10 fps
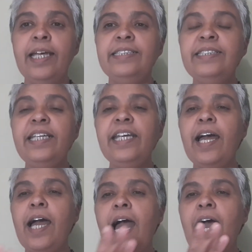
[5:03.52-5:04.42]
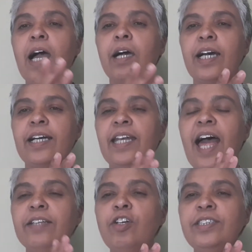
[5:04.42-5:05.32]
seria a,
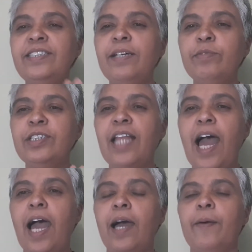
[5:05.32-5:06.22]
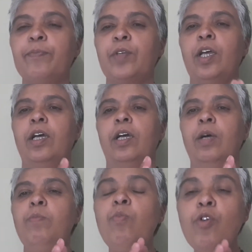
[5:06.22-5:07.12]
lá nós temos lá
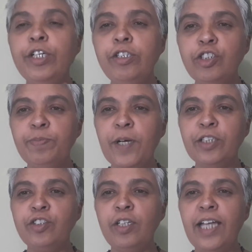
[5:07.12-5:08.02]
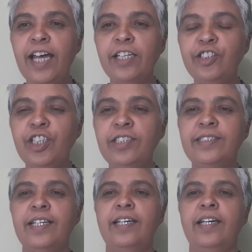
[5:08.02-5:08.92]
muitos
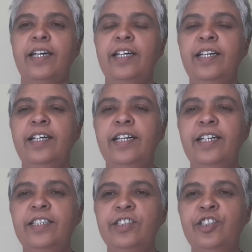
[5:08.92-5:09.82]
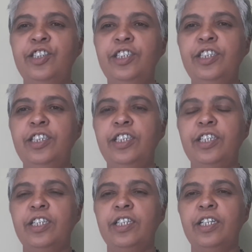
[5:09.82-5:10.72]
personagens uh, de
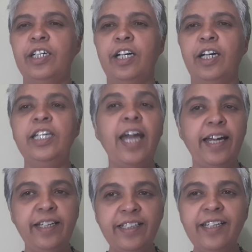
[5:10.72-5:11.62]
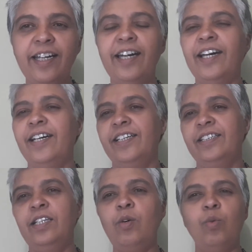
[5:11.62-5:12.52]
Yang,
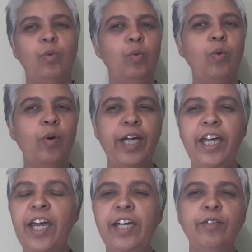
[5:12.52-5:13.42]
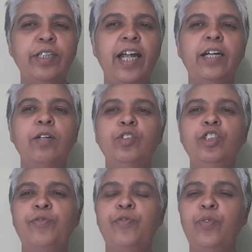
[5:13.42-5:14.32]
então o rei, o dragão
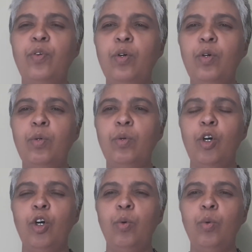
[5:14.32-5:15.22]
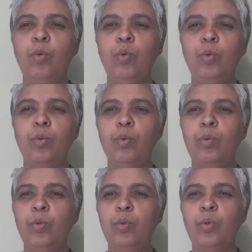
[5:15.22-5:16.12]
de fogo, o,
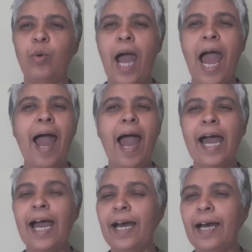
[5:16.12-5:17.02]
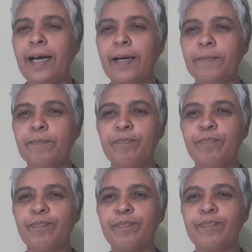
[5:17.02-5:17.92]
o, a, a,
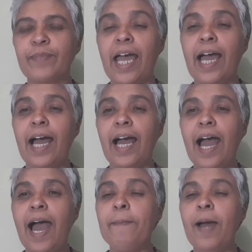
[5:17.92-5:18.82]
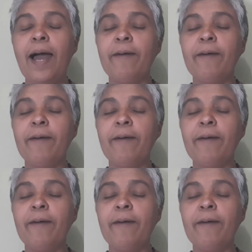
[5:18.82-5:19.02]
a,